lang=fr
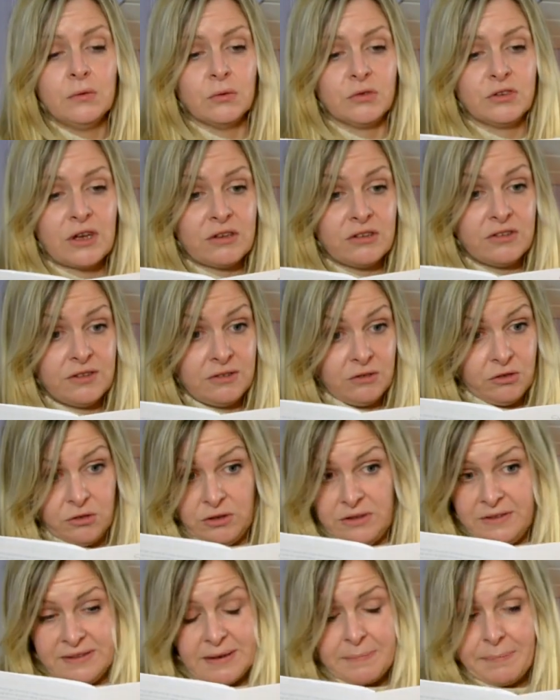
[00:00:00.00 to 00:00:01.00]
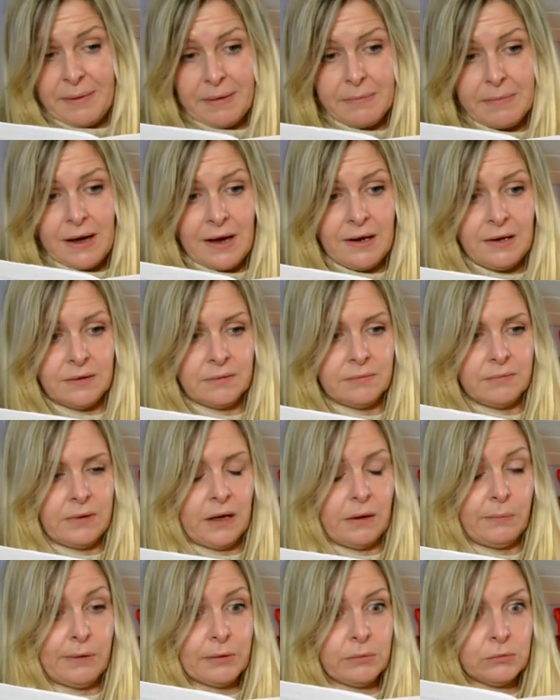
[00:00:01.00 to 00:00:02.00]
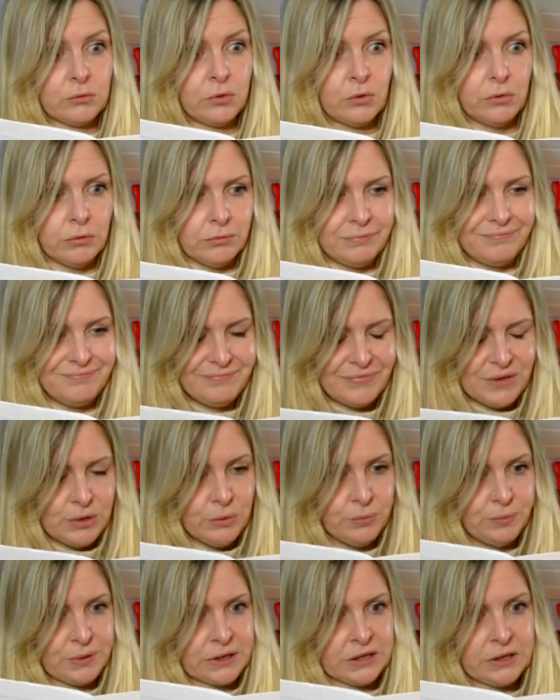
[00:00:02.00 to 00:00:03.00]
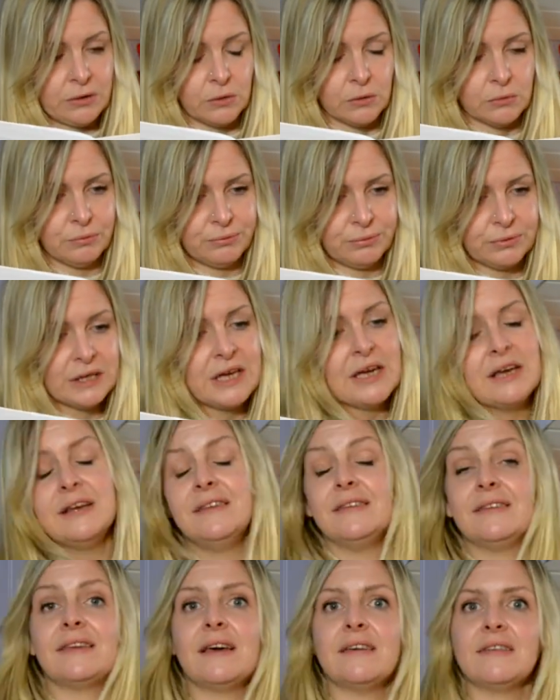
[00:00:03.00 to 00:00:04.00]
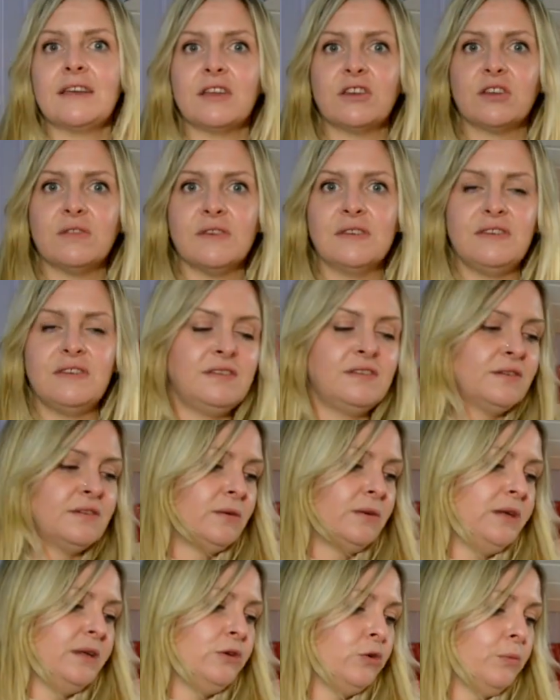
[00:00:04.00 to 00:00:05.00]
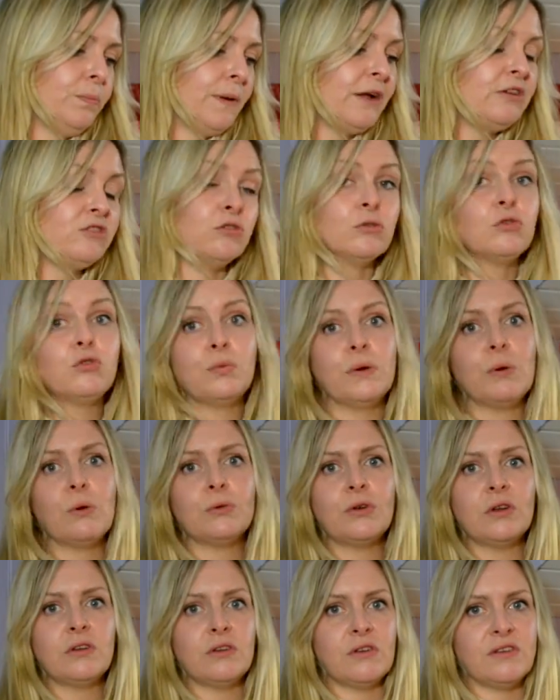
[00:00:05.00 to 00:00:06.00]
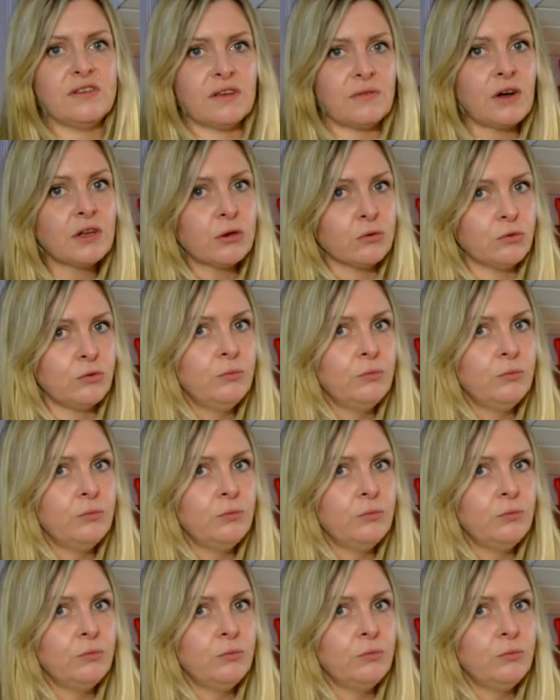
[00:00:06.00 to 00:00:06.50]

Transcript: Donc là, je dis c'est pas mal, mais alors par contre, le, le prix, euh, 13,90 euh, les deux patchs, je suis contente de les avoir dans